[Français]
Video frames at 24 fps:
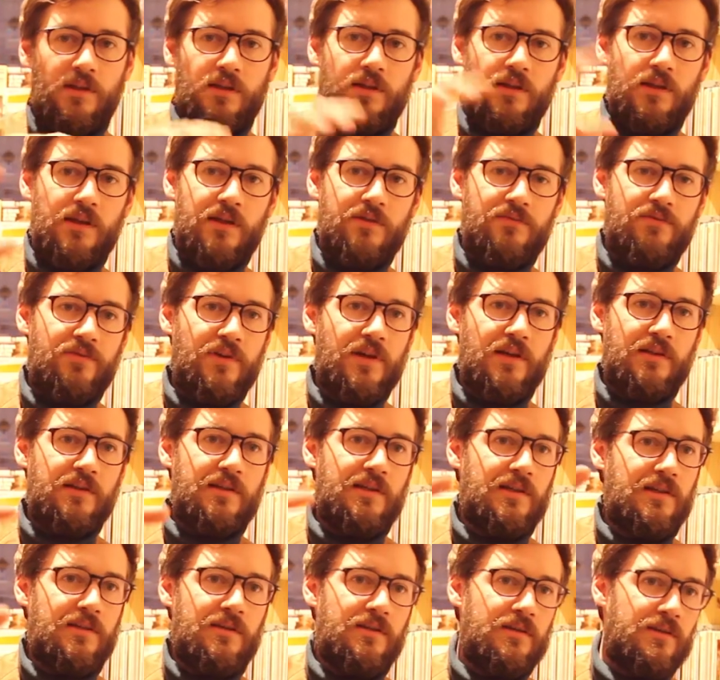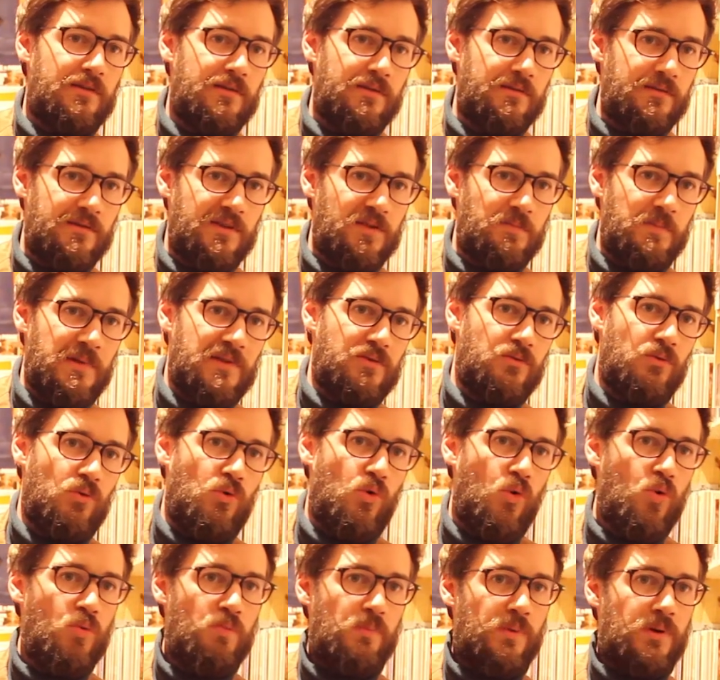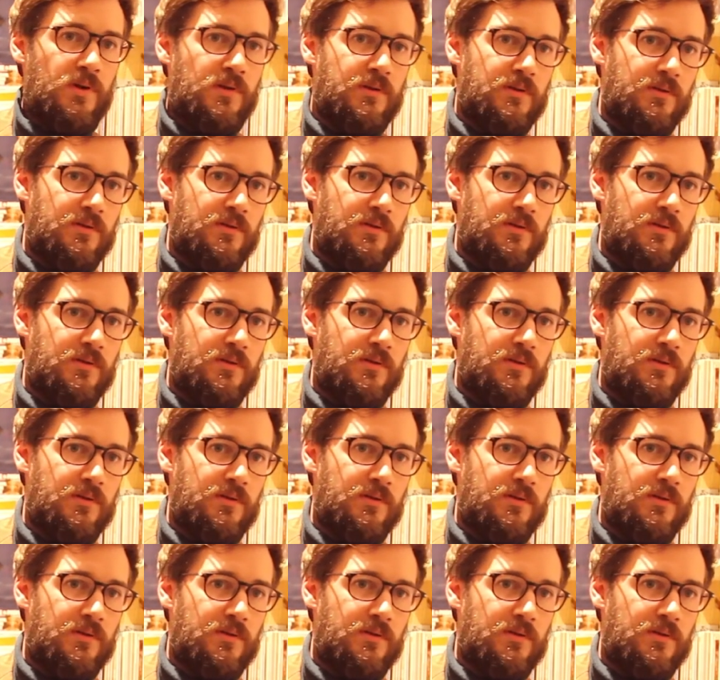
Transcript: à, faire des, espèces de groupes